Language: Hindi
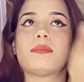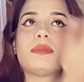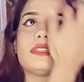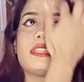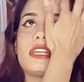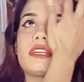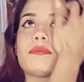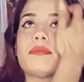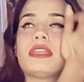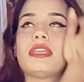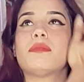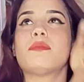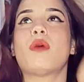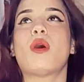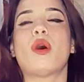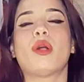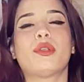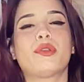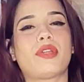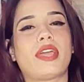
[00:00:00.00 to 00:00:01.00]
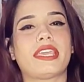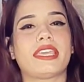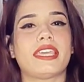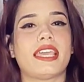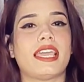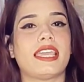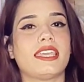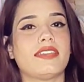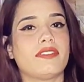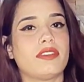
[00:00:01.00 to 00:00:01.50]
अभी तक मैंने बहुत ट्राई
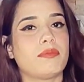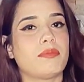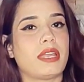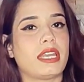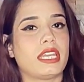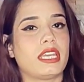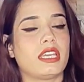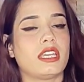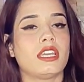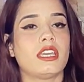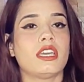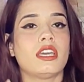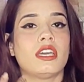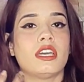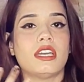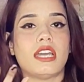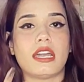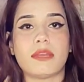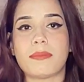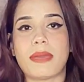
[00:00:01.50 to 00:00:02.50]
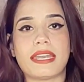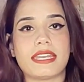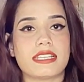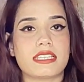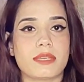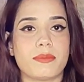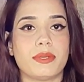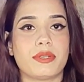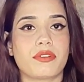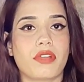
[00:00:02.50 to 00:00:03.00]
किया इवन मैंने अर्बैनिक
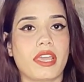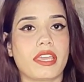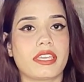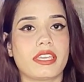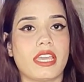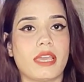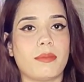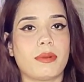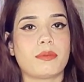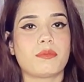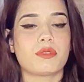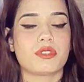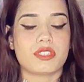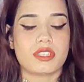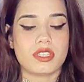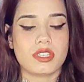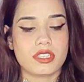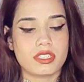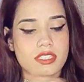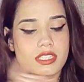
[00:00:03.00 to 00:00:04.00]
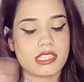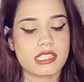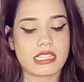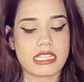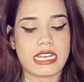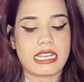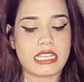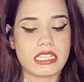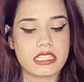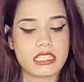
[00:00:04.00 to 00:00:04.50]
से भी ट्राई किया है बट मुझे जिस
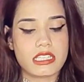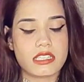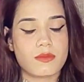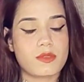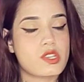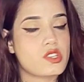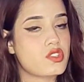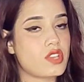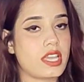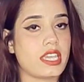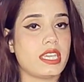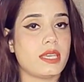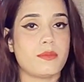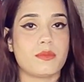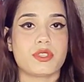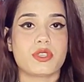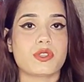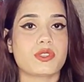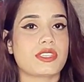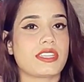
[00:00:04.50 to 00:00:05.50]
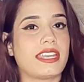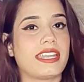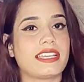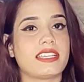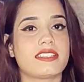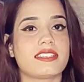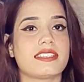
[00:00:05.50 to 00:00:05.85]
तरह की जीन्स मुझे चाहिए मुझे उस तरह की